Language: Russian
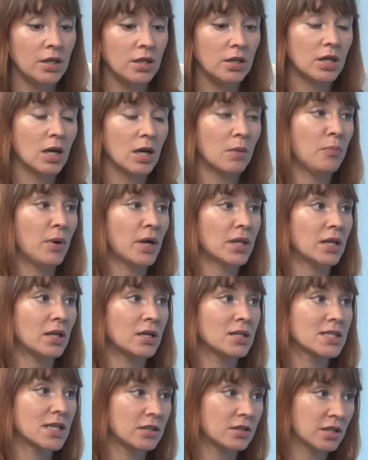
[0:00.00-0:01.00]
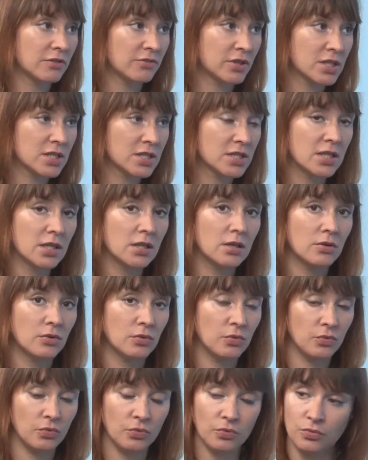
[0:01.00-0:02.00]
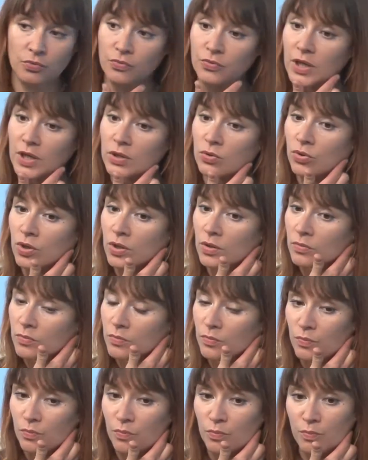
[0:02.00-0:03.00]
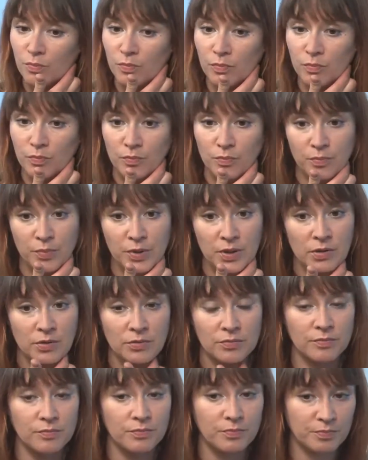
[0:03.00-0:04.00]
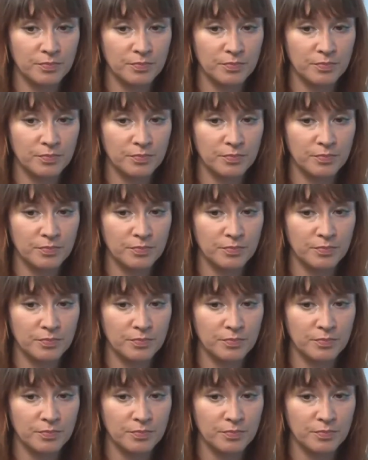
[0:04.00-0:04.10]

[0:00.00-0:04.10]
и компания Ленсали Траверсе, э, в которой был, э,